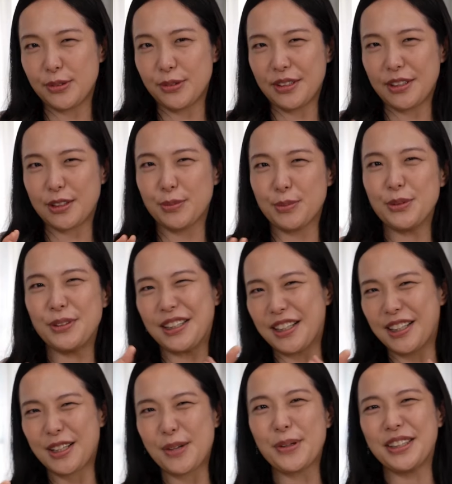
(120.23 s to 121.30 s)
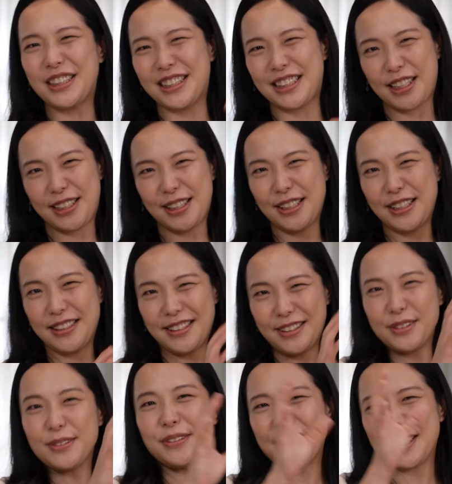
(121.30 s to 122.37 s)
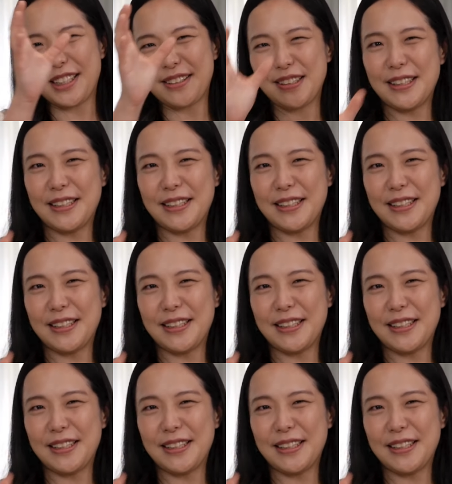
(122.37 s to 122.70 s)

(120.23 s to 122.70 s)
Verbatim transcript: の中の分野が変わってきたりするわけです。